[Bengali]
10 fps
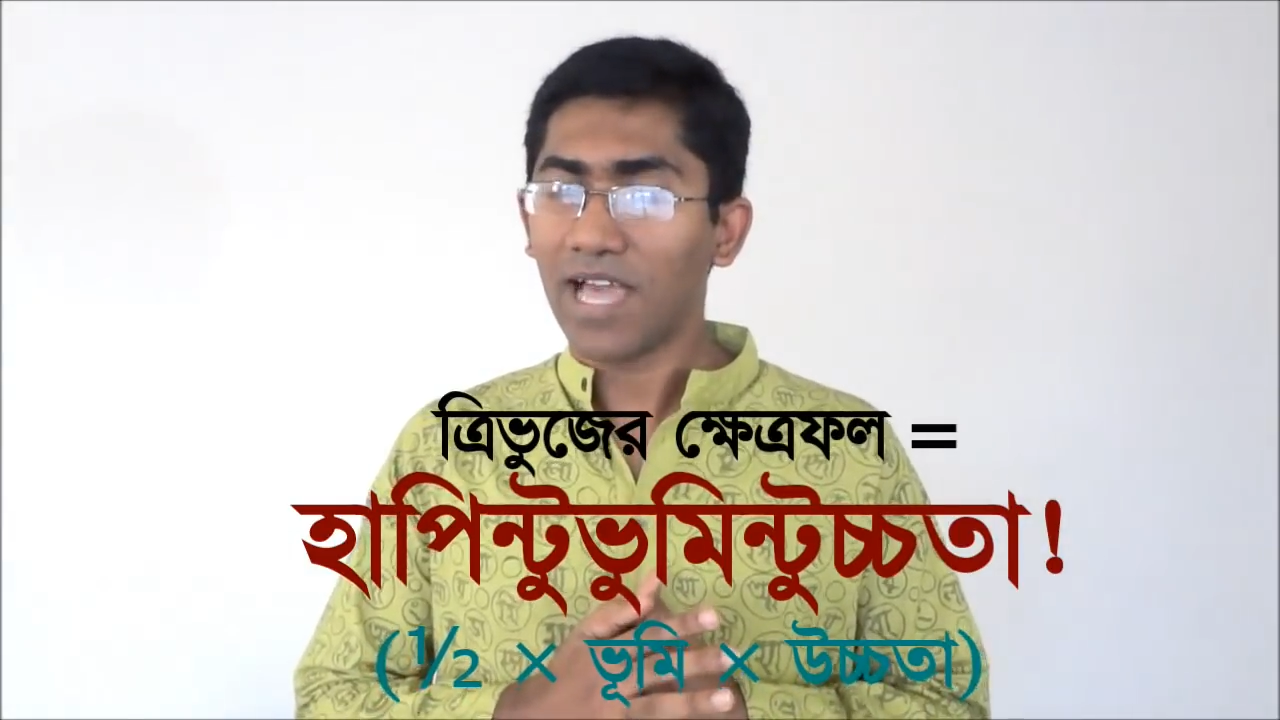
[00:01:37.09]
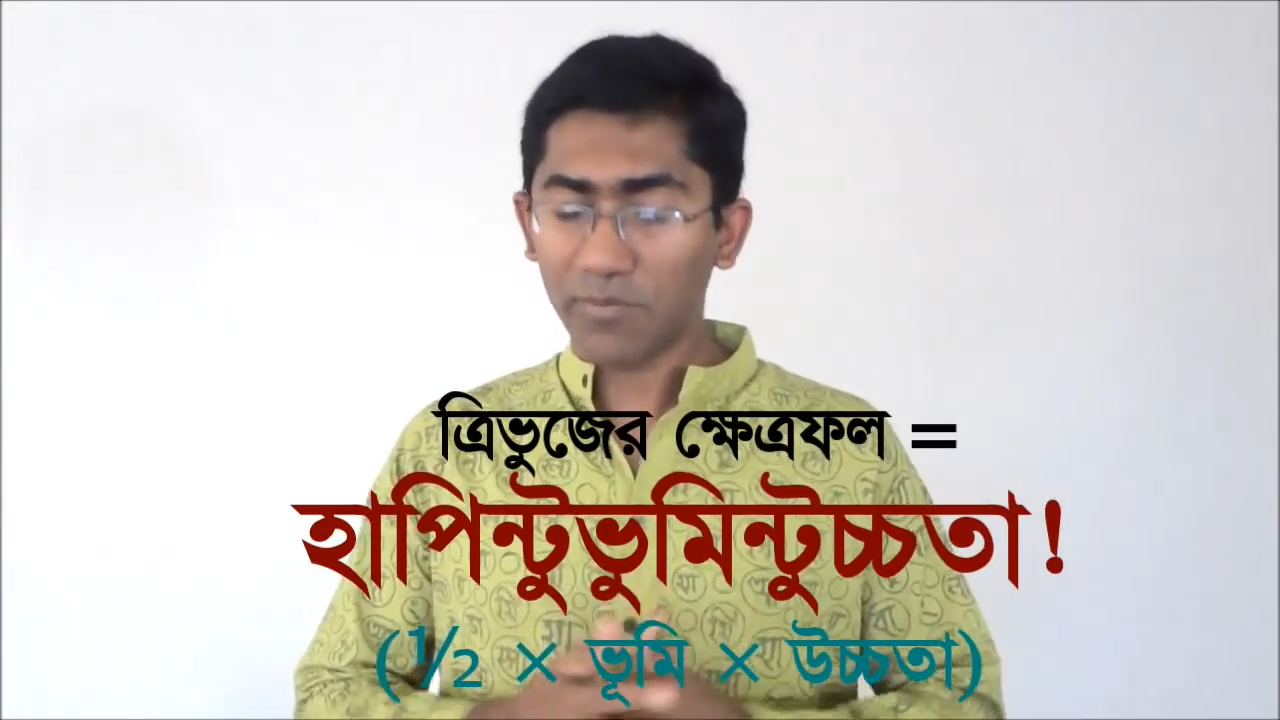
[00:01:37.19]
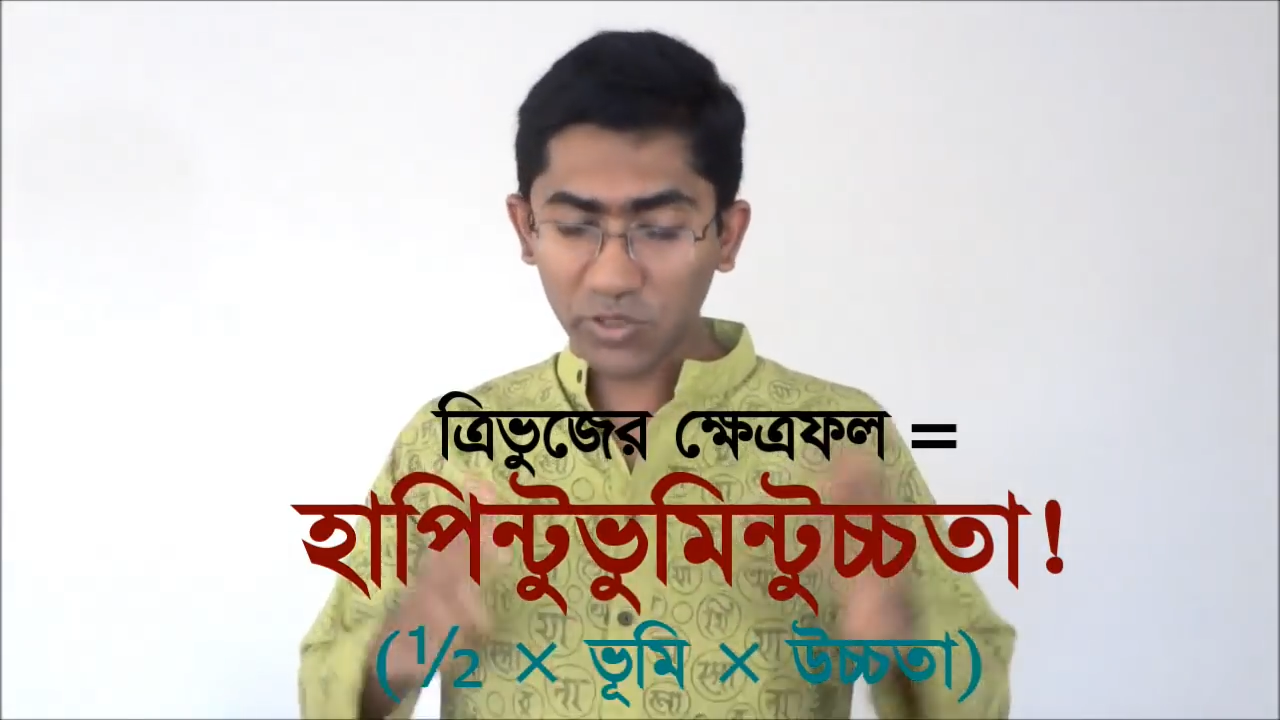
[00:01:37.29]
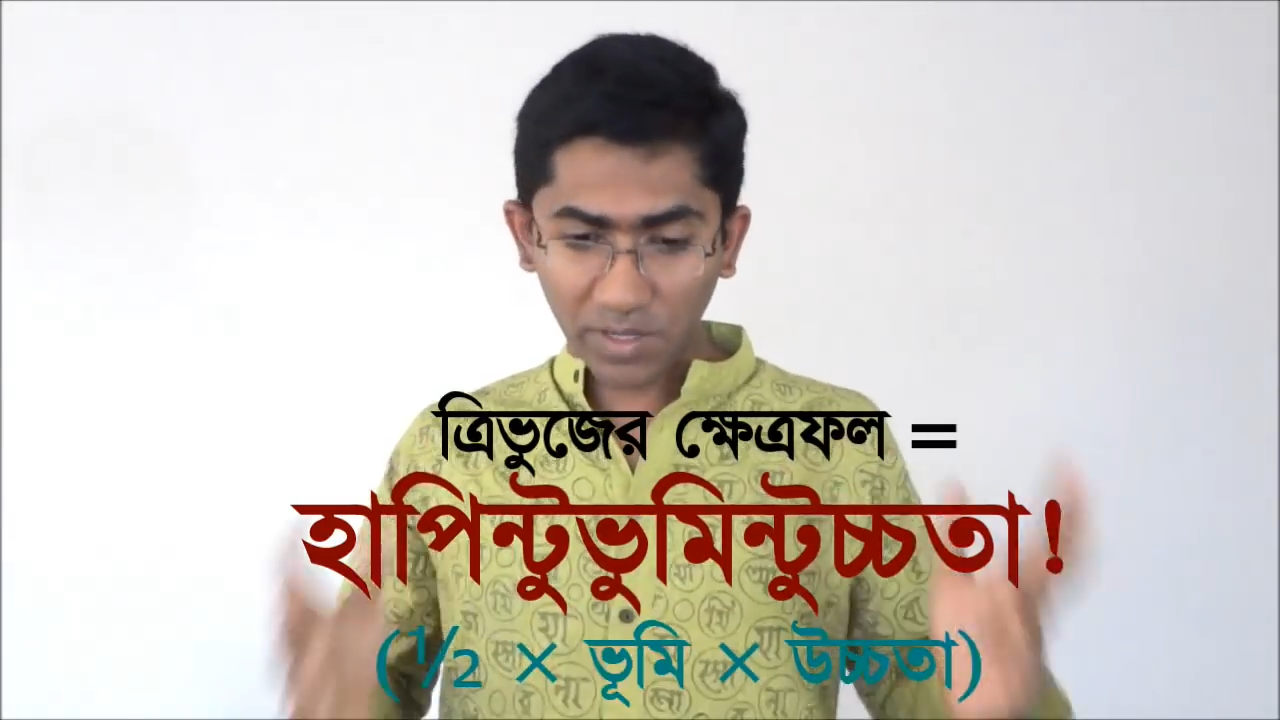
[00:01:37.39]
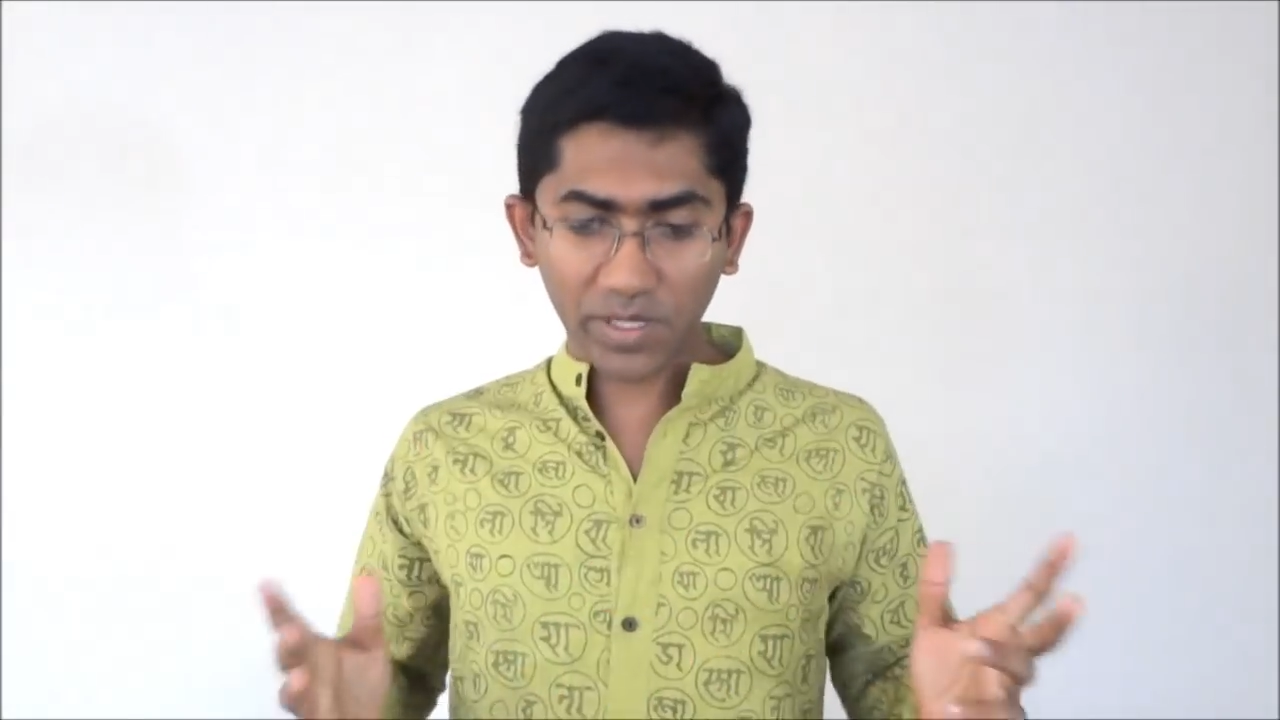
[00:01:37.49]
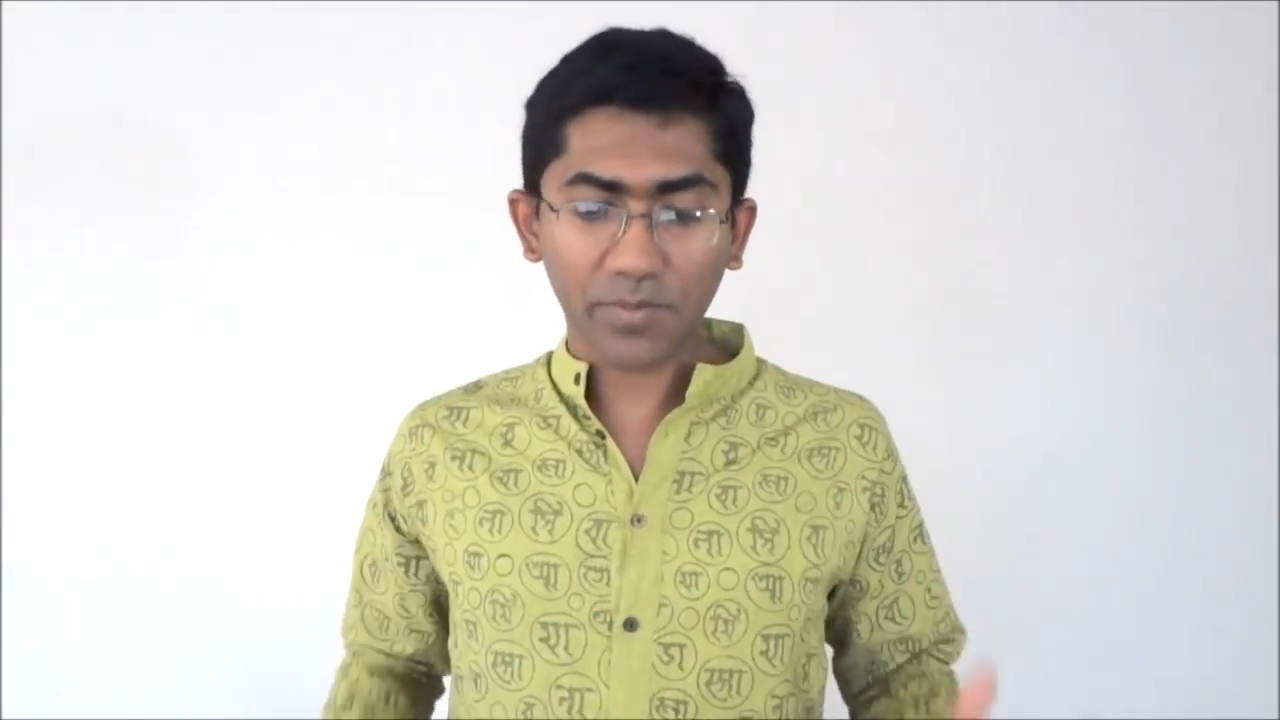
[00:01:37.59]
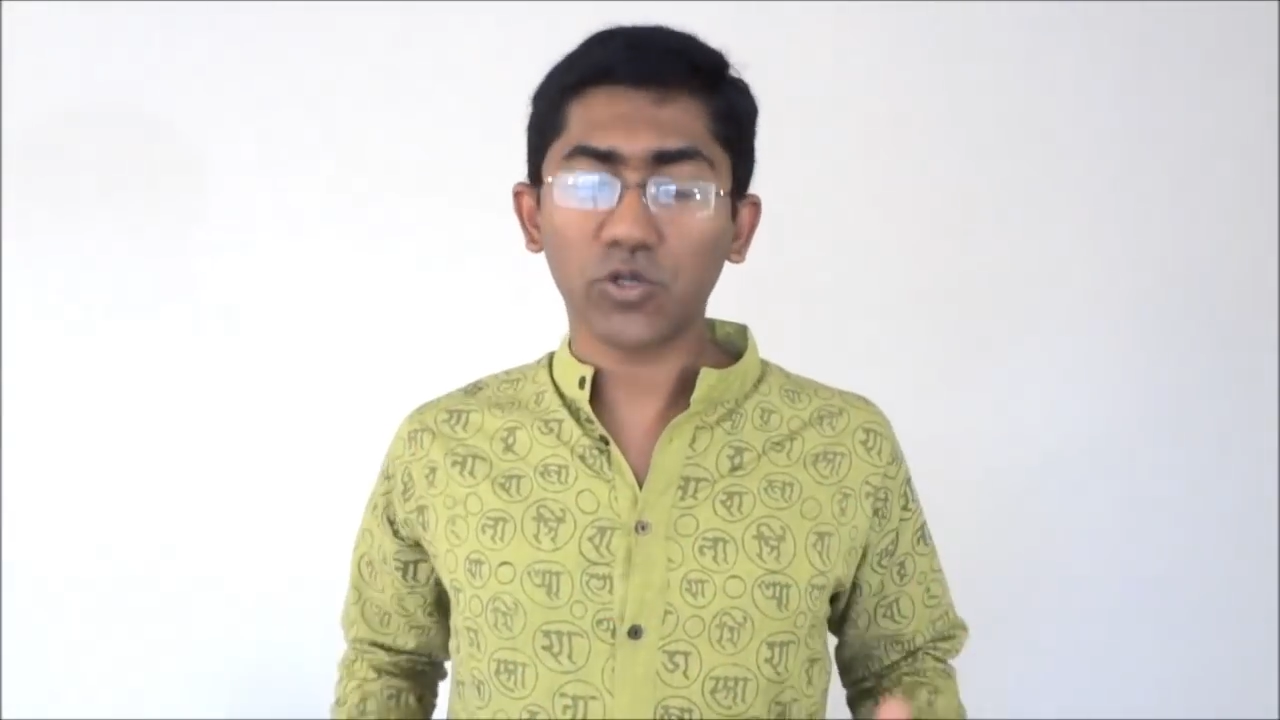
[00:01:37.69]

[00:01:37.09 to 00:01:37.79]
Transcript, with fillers: আমি যদি আপনাকে